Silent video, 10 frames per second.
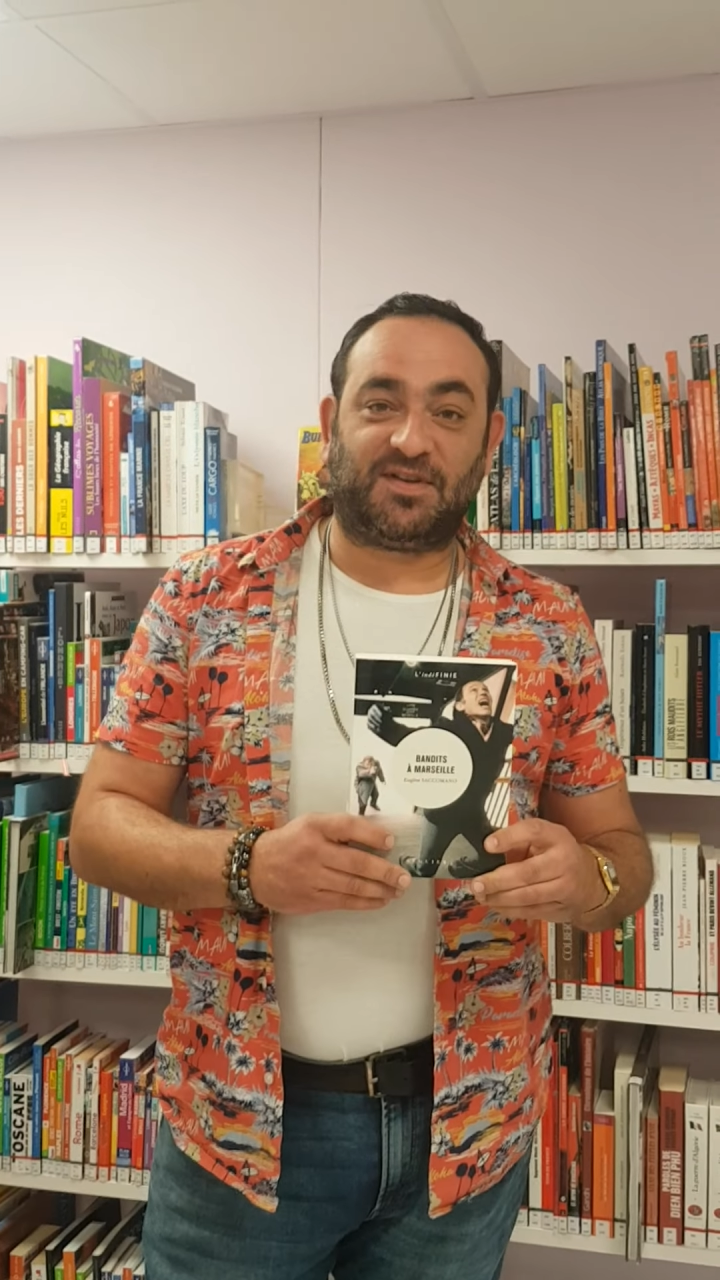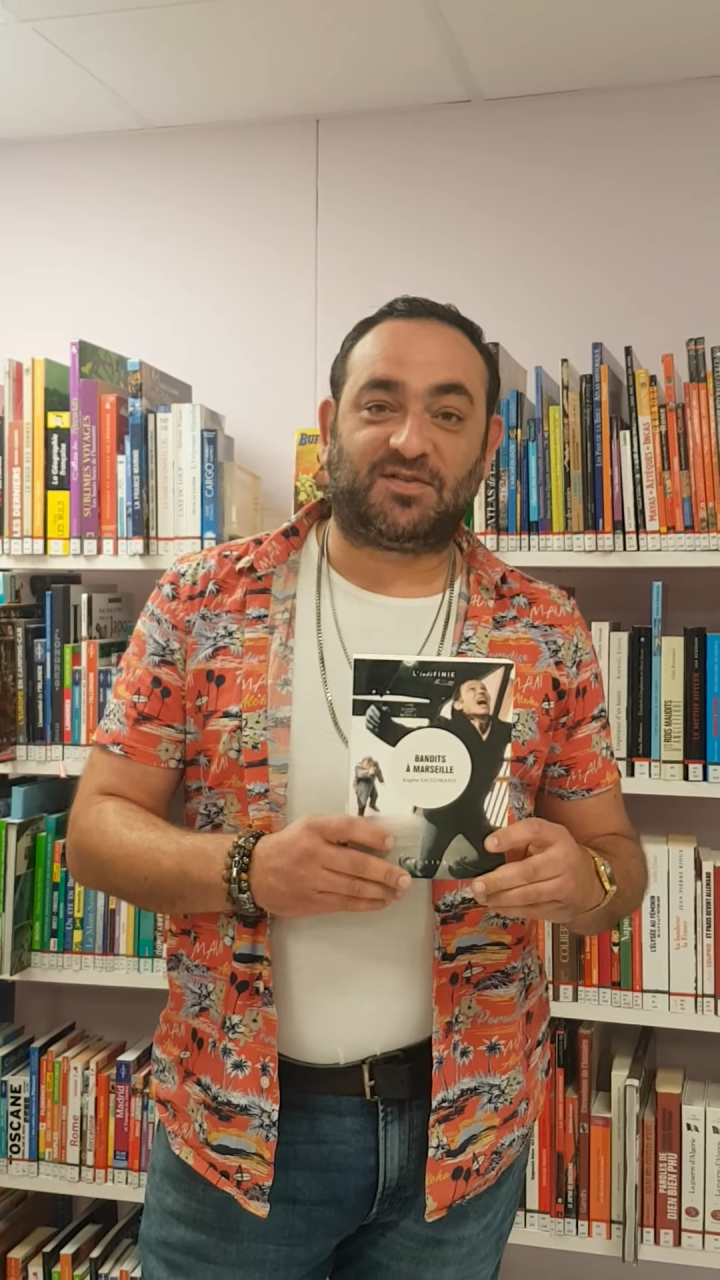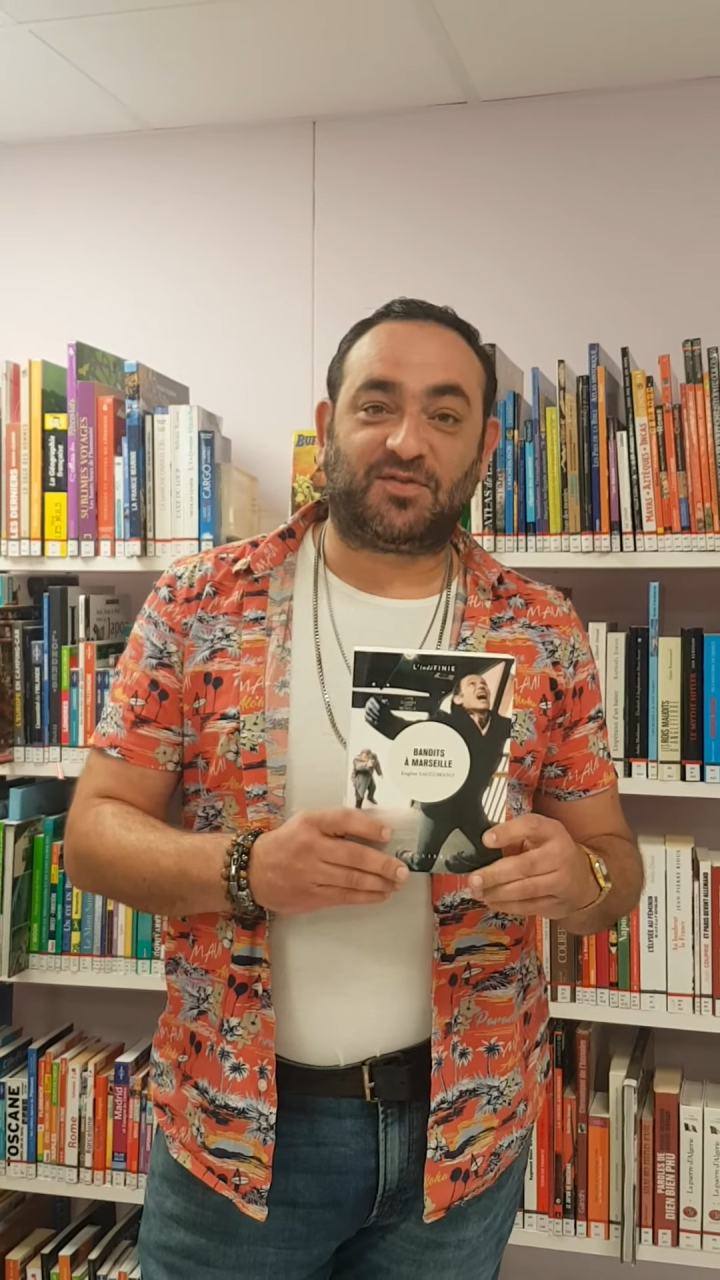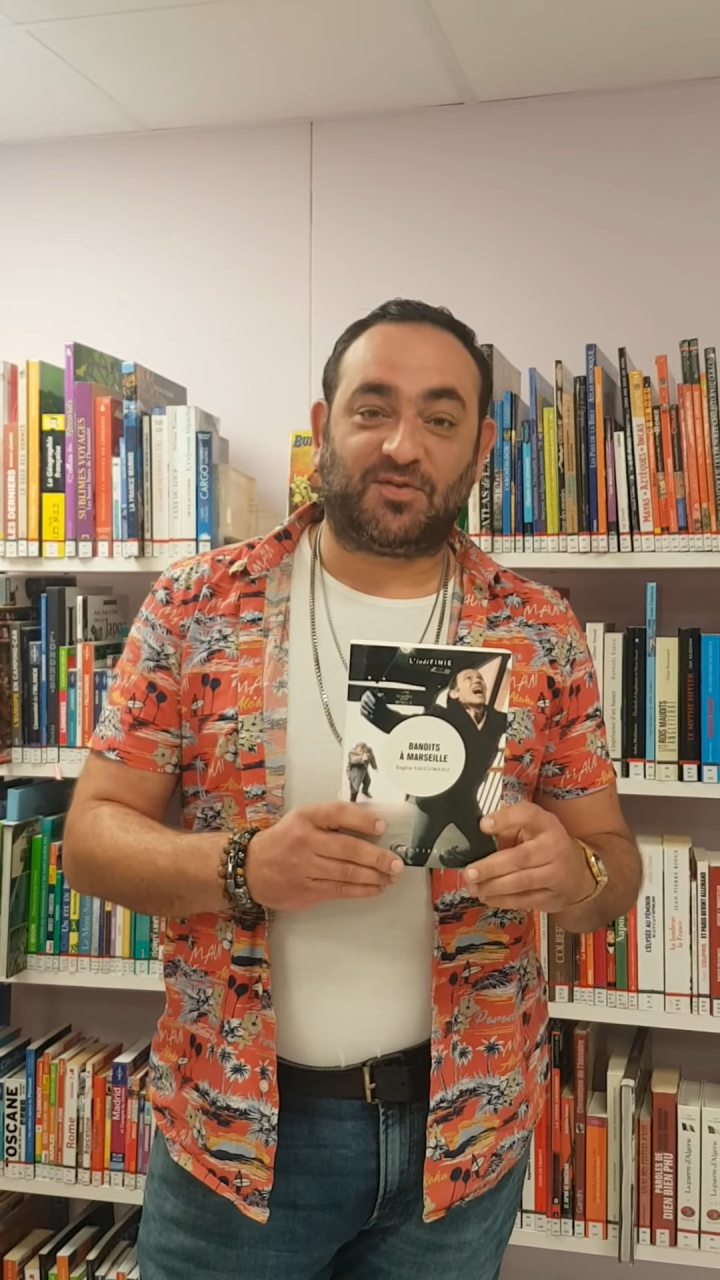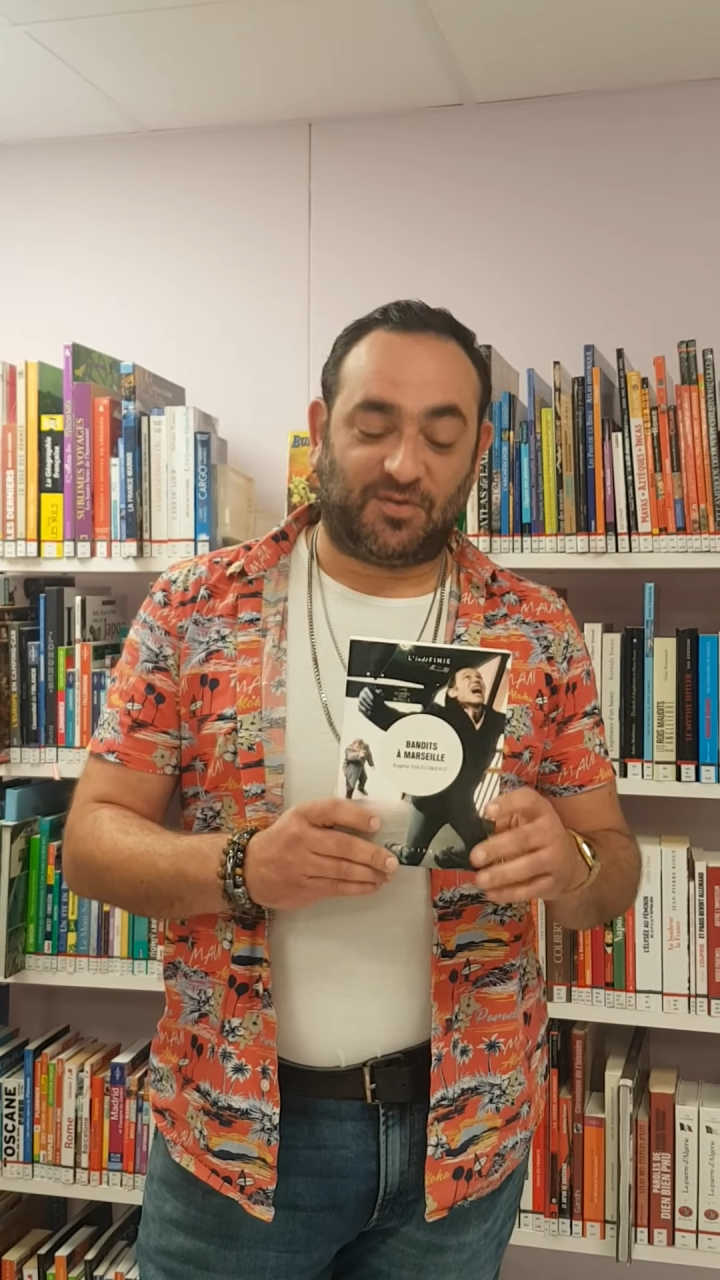
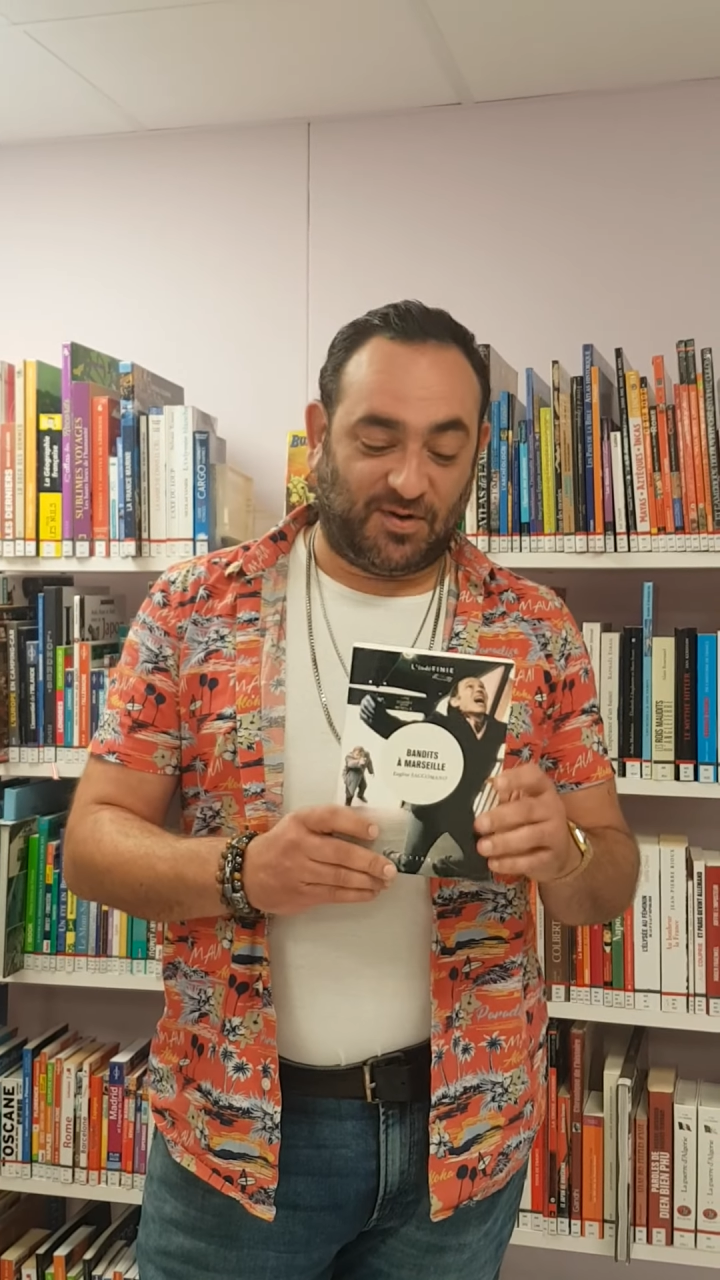ce